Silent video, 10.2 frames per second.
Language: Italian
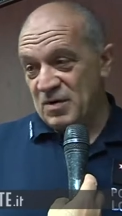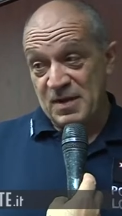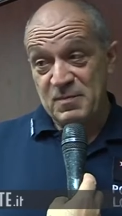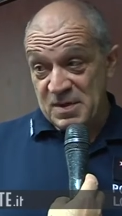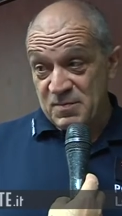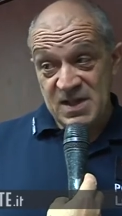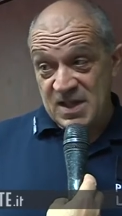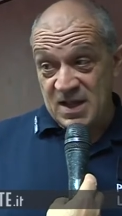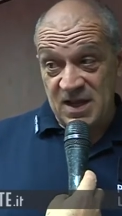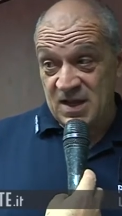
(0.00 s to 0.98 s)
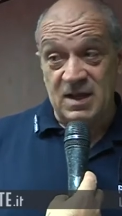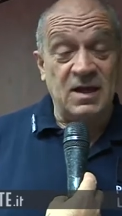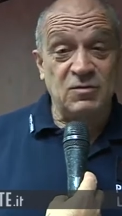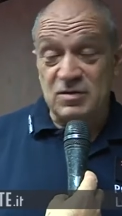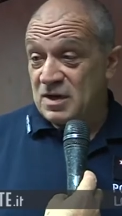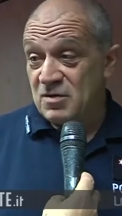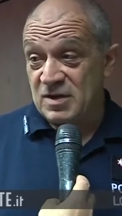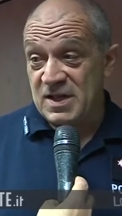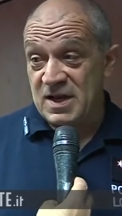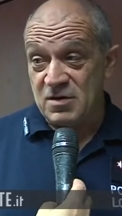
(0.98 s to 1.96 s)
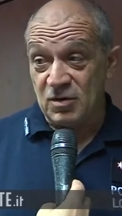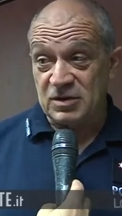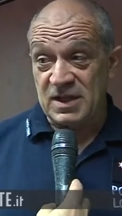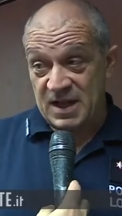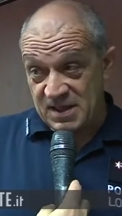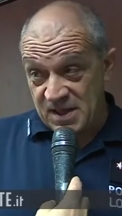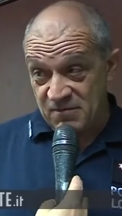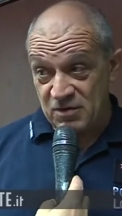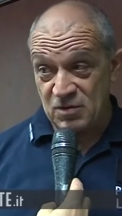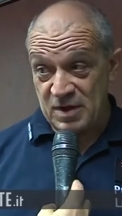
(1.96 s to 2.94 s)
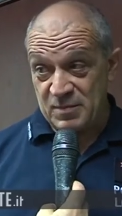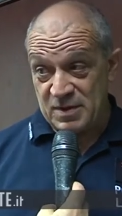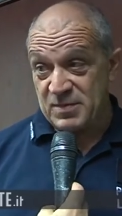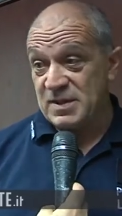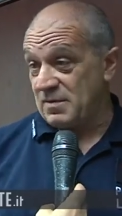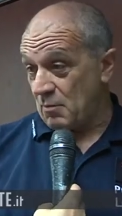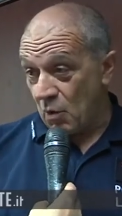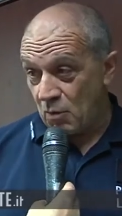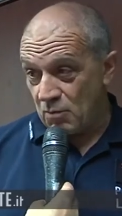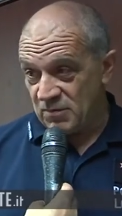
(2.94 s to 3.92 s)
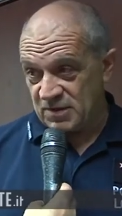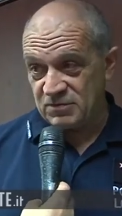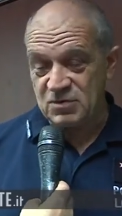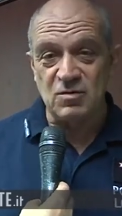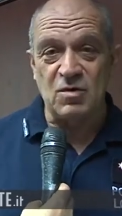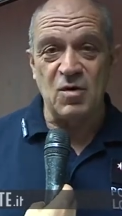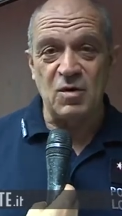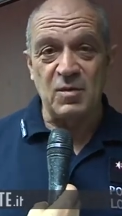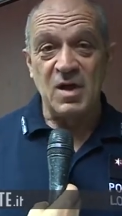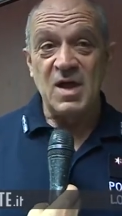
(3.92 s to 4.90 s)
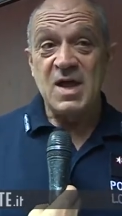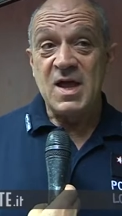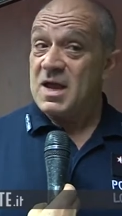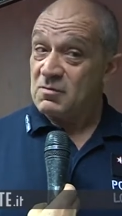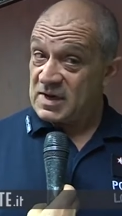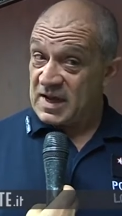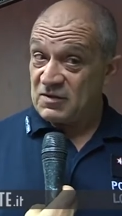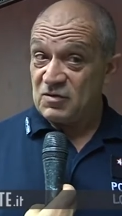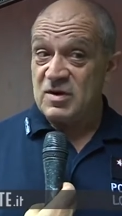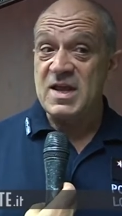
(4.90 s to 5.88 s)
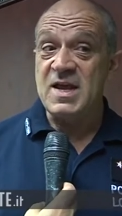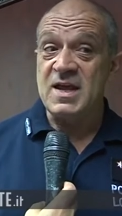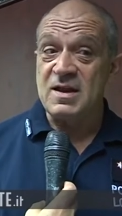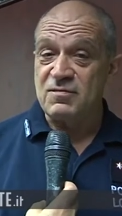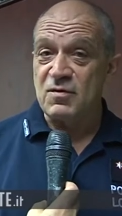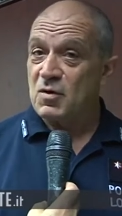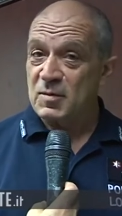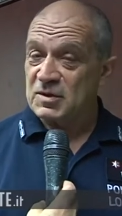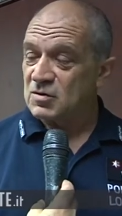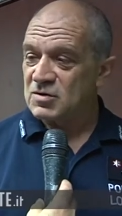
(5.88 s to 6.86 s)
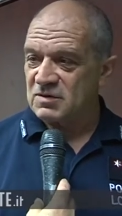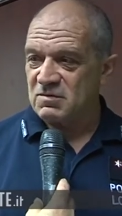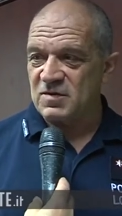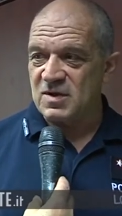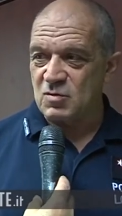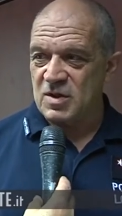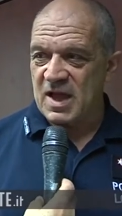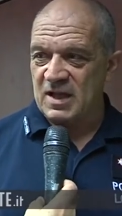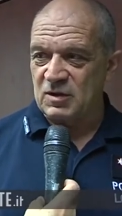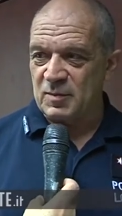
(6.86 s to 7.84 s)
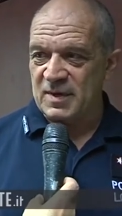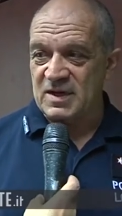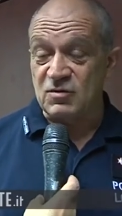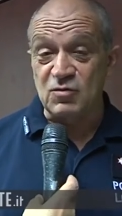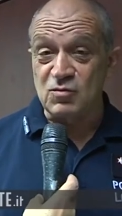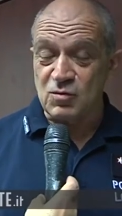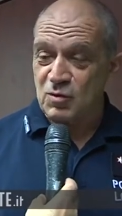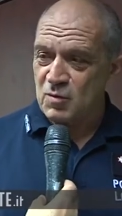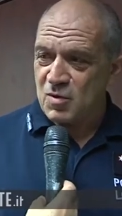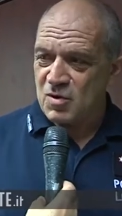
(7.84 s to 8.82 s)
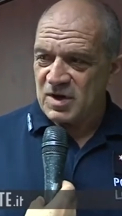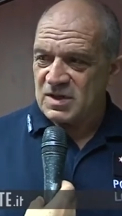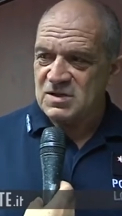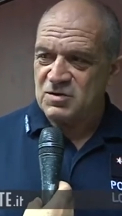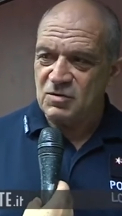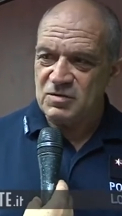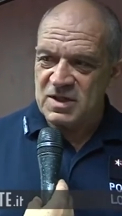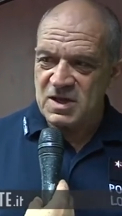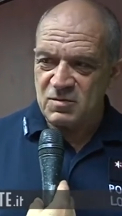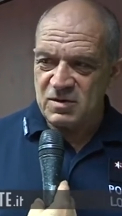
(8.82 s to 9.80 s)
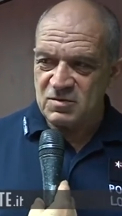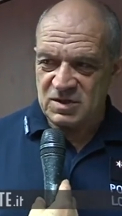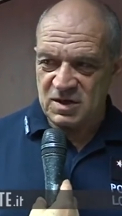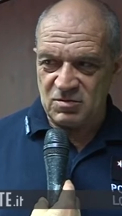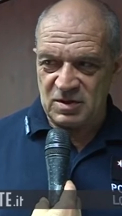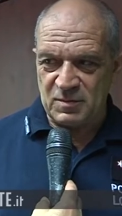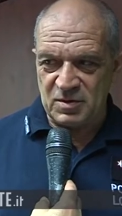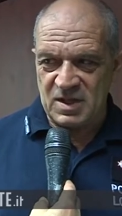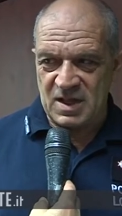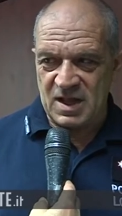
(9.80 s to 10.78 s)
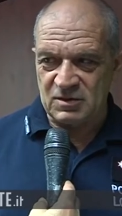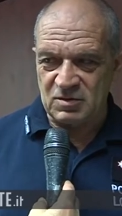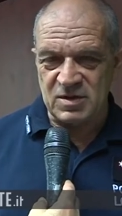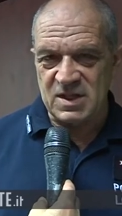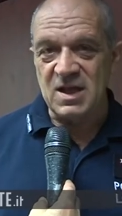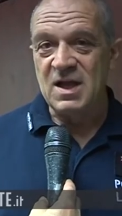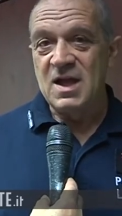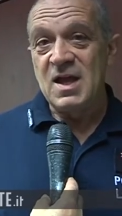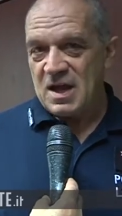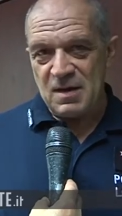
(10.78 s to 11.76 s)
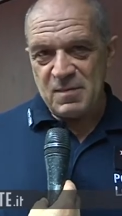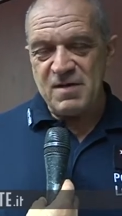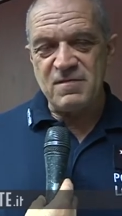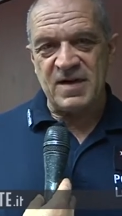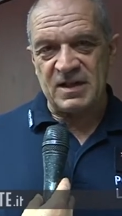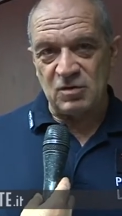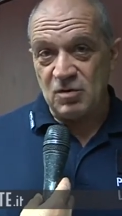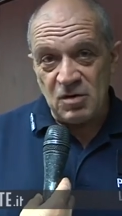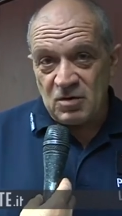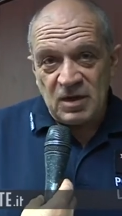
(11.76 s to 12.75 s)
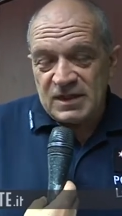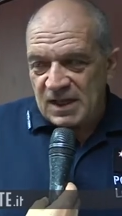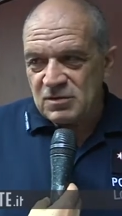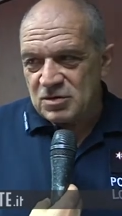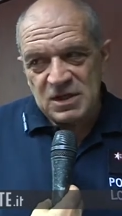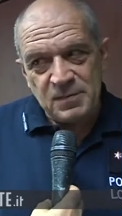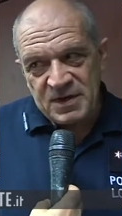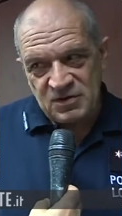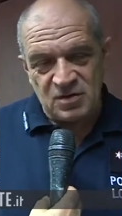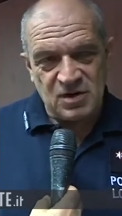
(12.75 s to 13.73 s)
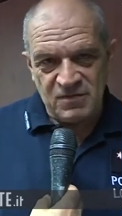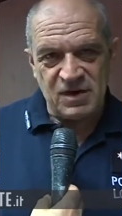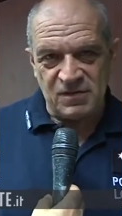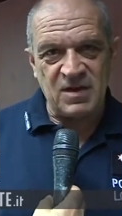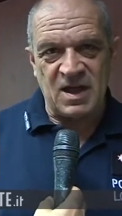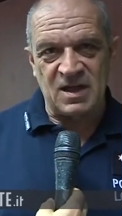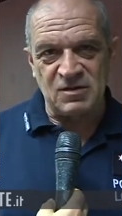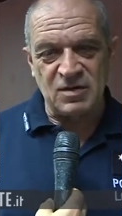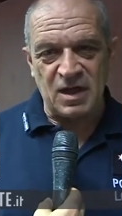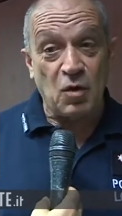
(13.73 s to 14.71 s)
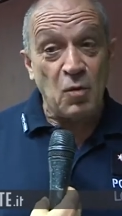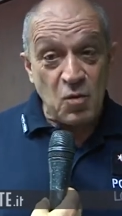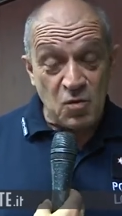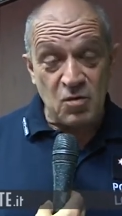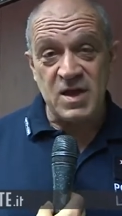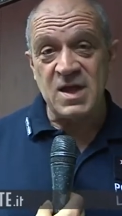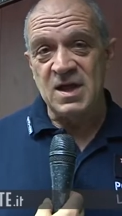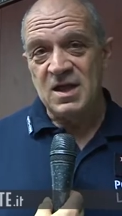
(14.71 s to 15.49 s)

le bibite a tutte le ore della notte, cadevano le bibite, boom, facevano il colpo. E in quel caso lì il fonometro non ci aveva aiutato perché su rumori discontinui non ci aiuta più di tanto. Quindi l'abbiamo fatto andandoci di persona e verificando che comunque